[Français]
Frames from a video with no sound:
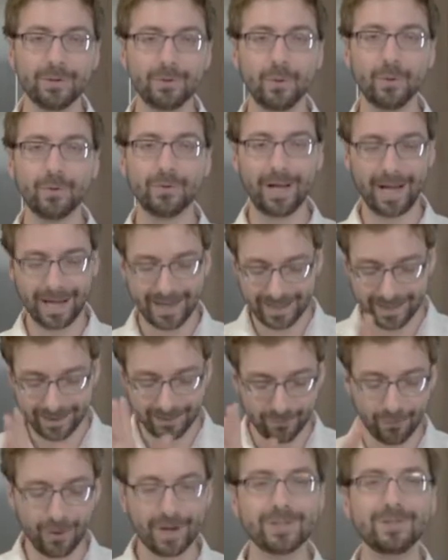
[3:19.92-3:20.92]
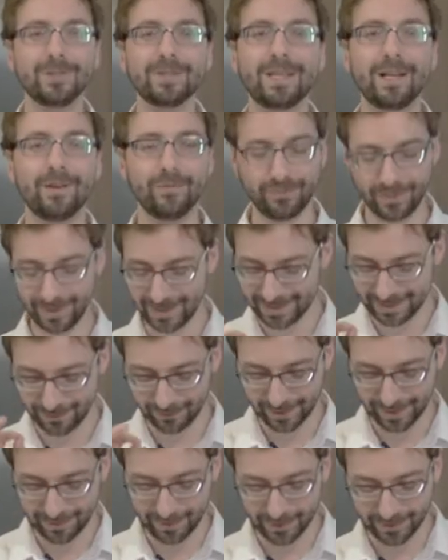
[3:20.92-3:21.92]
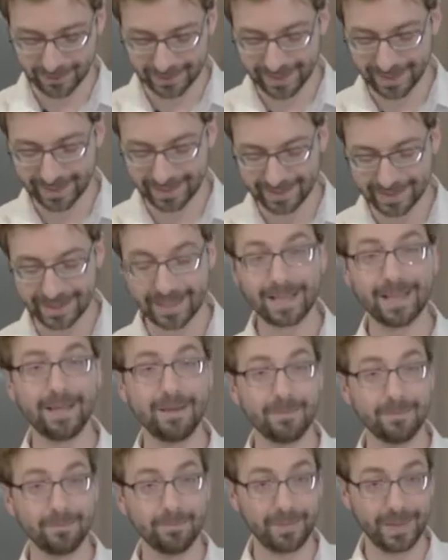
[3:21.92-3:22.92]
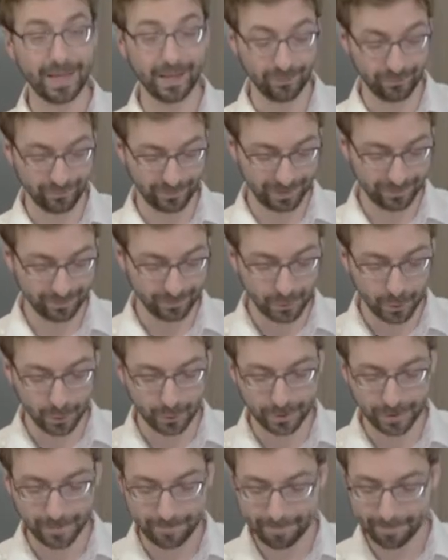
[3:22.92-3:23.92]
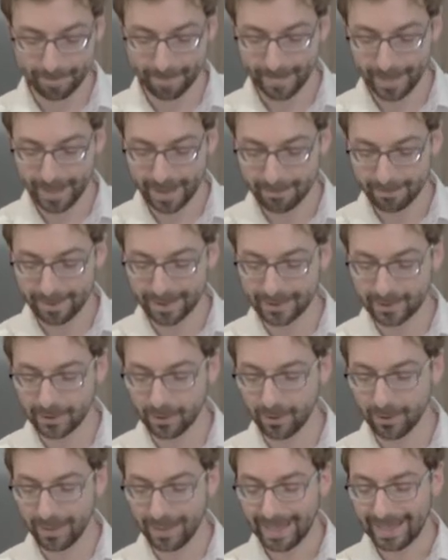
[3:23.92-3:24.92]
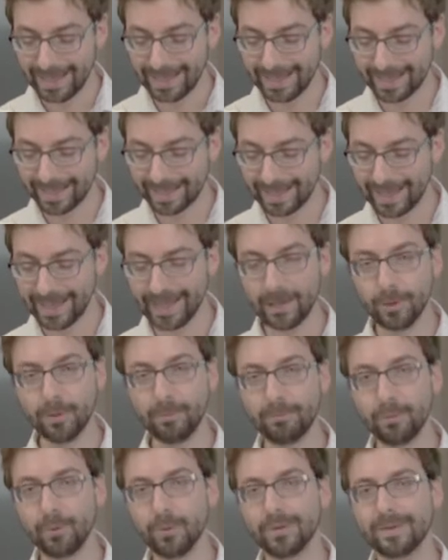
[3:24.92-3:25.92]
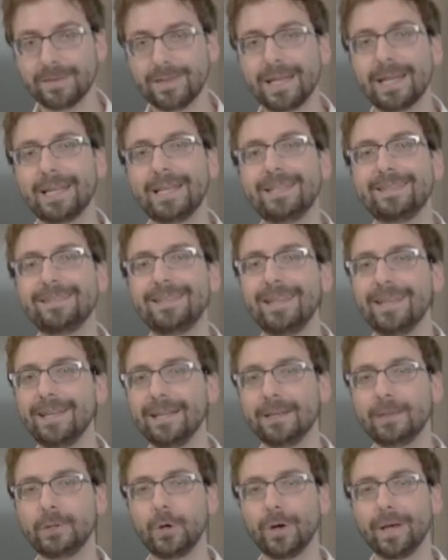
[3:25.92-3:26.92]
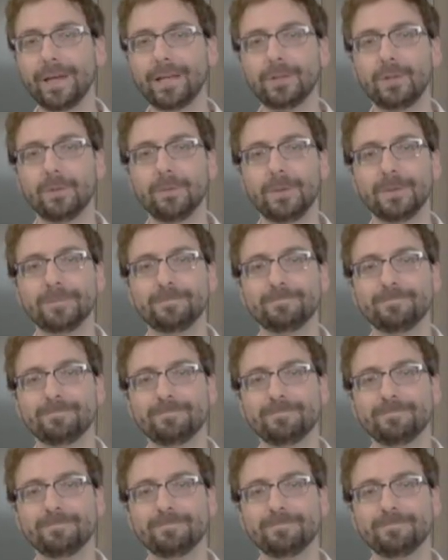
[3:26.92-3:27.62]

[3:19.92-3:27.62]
Donc, allez voir ce qu'elle fait. C'est vraiment très, très bien fait. Donc, maintenant, les règles pour stériliser correctement.